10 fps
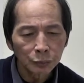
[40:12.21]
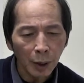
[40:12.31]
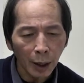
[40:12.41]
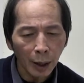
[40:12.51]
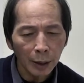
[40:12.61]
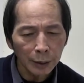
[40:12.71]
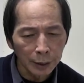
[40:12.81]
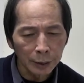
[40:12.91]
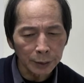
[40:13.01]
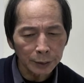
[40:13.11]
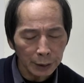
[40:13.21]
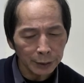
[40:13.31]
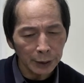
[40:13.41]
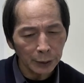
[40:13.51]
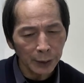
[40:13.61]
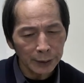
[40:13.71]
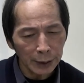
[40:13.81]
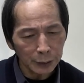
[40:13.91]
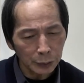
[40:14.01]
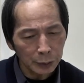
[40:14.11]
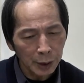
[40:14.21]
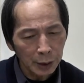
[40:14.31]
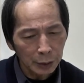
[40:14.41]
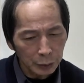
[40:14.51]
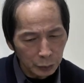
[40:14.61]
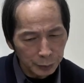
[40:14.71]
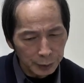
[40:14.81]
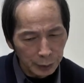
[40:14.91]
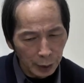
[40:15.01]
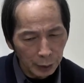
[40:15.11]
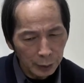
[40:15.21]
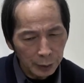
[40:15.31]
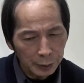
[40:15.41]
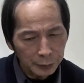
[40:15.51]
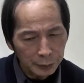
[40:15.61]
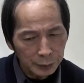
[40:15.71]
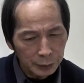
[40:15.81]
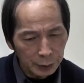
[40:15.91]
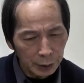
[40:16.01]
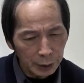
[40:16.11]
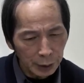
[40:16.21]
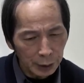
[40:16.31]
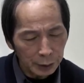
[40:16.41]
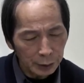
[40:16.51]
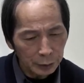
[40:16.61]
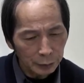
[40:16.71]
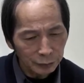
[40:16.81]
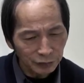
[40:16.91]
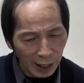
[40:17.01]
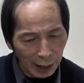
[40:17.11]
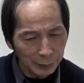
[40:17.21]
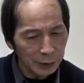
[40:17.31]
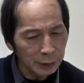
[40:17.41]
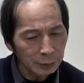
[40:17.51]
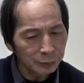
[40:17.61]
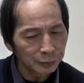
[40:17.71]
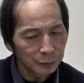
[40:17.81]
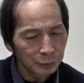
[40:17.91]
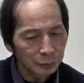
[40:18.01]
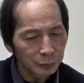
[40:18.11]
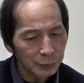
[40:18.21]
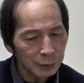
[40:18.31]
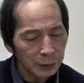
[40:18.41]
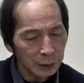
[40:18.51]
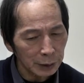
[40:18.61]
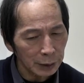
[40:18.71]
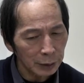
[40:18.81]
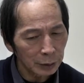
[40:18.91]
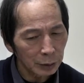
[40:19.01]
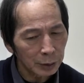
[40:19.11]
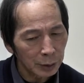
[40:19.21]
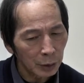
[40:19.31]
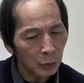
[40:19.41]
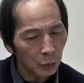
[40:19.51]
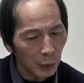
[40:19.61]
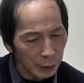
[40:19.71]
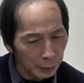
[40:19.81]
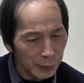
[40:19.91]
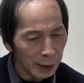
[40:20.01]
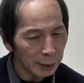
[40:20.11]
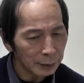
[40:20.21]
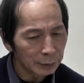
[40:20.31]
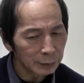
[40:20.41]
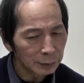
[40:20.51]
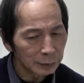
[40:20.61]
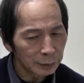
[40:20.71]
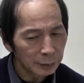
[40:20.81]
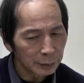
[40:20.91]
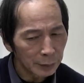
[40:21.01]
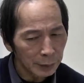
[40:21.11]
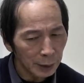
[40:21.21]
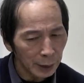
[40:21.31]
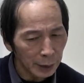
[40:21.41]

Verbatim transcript: 啊。那这一段当然就说明到这个法门这个快要灭了，哎，